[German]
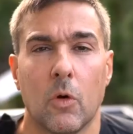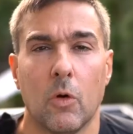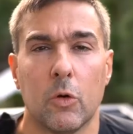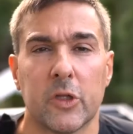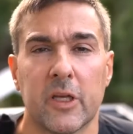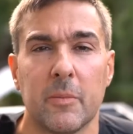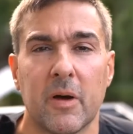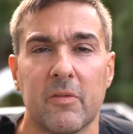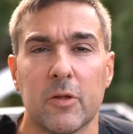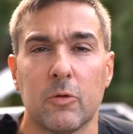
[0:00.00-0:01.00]
Und
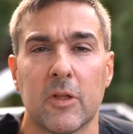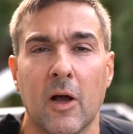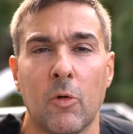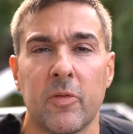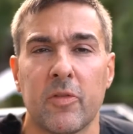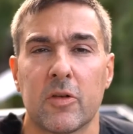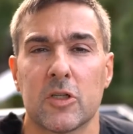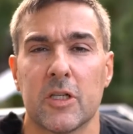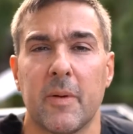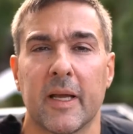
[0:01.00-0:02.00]
immer wenn du glaubst,
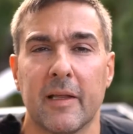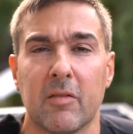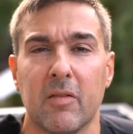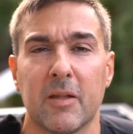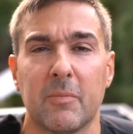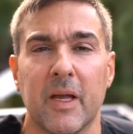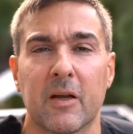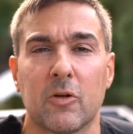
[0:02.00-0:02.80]
schlimmer geht's nicht mehr,